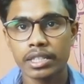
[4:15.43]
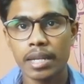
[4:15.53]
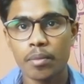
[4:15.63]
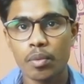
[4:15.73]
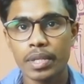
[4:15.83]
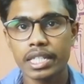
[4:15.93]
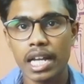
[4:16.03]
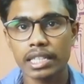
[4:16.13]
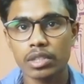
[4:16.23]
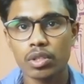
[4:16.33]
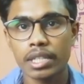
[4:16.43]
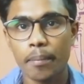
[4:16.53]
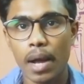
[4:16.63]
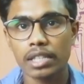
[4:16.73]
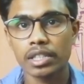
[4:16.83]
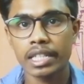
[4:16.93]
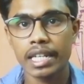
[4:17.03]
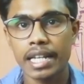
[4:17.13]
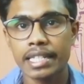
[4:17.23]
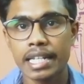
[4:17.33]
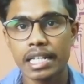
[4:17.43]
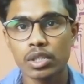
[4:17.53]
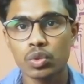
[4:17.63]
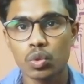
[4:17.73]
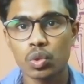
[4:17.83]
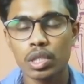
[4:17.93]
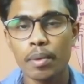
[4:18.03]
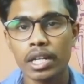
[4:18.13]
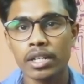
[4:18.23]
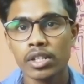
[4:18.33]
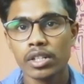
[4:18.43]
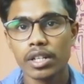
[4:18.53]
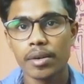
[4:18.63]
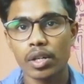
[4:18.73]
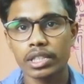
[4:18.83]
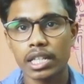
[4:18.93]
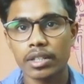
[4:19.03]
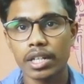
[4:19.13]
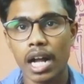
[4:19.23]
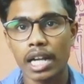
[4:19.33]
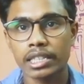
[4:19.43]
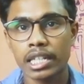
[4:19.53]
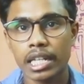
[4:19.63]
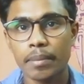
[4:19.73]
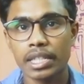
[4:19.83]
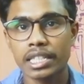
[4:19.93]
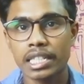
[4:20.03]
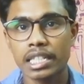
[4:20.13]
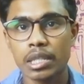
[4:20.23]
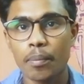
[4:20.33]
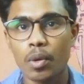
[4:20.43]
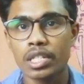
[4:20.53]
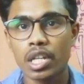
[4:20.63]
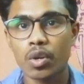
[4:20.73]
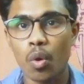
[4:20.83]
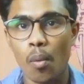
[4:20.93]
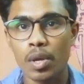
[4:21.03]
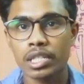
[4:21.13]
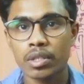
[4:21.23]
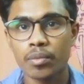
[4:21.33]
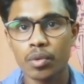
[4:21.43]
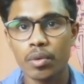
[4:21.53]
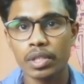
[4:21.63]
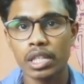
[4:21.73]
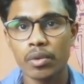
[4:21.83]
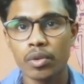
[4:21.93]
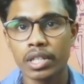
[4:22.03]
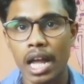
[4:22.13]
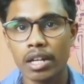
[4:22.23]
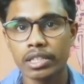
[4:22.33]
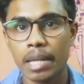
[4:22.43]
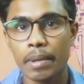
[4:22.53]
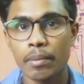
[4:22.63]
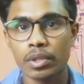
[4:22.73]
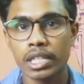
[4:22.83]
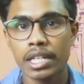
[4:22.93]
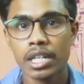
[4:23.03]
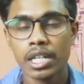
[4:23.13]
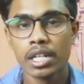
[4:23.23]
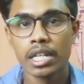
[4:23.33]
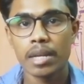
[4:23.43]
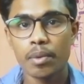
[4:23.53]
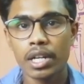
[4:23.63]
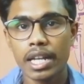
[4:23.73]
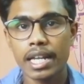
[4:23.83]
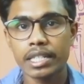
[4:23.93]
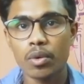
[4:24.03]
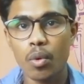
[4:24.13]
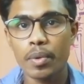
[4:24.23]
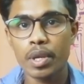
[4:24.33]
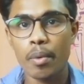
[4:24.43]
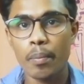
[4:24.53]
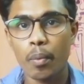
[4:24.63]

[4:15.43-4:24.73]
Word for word: যে মুভিটি আসতে চলেছে পাঁচ আট এই নিয়ে কিন্তু চতুর্থবার অর্থাৎ গাঁটছাটা বেঁধেছে কিন্তু পরিচালক কমলেশ্বর মুখোপাধ্যায় ও নায়ক দেবের মধ্যে এবং এই যে অভিনব